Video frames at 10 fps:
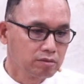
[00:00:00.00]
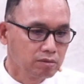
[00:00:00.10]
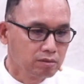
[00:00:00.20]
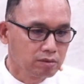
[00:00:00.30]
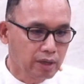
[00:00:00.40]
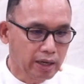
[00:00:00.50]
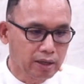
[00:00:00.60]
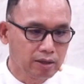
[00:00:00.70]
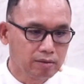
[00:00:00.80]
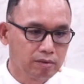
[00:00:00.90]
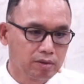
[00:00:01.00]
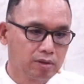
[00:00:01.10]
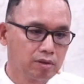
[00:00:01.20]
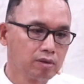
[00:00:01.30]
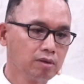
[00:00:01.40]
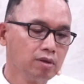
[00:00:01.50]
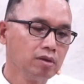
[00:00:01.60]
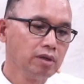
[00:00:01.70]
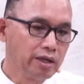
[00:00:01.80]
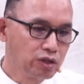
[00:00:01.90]
ใน
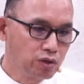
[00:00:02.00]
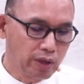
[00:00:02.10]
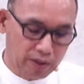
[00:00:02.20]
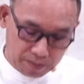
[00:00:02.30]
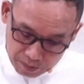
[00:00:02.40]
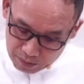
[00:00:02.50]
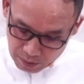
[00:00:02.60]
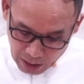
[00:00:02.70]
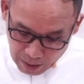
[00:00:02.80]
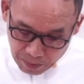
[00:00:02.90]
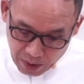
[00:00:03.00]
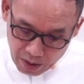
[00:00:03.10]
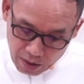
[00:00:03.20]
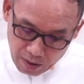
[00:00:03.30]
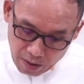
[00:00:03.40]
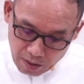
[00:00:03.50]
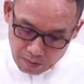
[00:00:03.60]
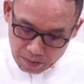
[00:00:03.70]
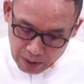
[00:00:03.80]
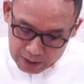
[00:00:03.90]
ในชีวิตนะ
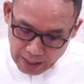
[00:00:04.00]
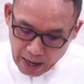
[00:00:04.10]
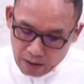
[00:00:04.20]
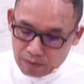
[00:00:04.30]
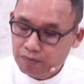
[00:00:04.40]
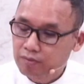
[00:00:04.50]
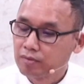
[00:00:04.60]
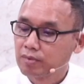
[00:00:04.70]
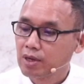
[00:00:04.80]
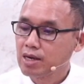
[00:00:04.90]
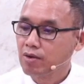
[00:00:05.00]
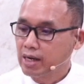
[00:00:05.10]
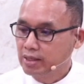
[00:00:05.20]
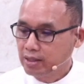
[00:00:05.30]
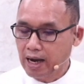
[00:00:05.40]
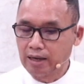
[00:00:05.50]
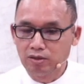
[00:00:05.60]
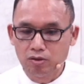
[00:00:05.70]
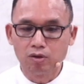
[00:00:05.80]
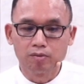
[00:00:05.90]
พระเจ้าให้เราอธิษฐานถือ
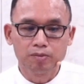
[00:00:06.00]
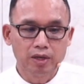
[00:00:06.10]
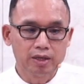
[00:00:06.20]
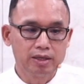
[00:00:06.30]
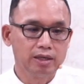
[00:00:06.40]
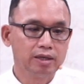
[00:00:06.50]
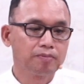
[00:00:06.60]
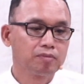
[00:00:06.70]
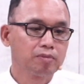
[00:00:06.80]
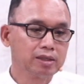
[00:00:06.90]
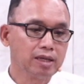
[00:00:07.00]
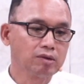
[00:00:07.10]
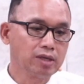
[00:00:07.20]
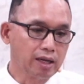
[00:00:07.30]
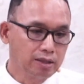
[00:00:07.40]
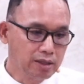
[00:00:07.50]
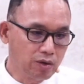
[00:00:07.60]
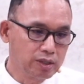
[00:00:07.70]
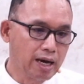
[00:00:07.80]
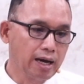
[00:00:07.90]
อดเพื่อที่พระเจ้าจะเยียว
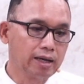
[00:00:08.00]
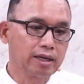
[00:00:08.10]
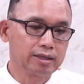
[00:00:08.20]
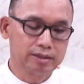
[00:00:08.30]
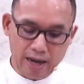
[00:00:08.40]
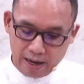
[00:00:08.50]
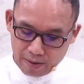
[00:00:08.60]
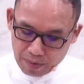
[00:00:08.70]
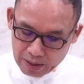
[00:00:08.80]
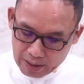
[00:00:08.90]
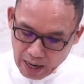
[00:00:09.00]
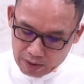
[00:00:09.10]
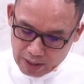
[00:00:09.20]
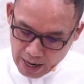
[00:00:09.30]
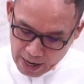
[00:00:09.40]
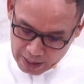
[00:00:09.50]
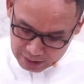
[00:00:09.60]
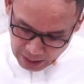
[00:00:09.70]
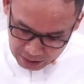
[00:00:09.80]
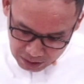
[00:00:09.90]
ยารักษา พระเจ้าจะให้แส
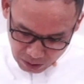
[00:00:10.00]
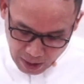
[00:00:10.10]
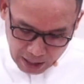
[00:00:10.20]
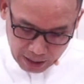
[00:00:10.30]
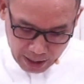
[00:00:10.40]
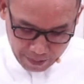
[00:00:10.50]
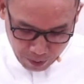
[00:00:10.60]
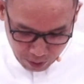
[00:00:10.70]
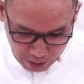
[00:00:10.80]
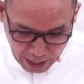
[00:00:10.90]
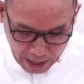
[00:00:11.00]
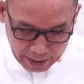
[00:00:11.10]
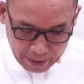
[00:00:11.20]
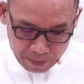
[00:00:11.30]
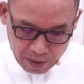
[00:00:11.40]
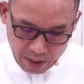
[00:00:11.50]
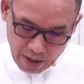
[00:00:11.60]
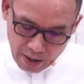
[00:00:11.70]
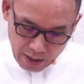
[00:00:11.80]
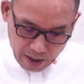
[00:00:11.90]
งสว่างกับคนไทย
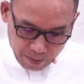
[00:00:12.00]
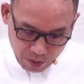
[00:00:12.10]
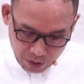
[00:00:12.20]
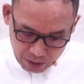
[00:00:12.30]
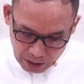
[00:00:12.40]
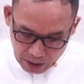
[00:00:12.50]
กับคนที่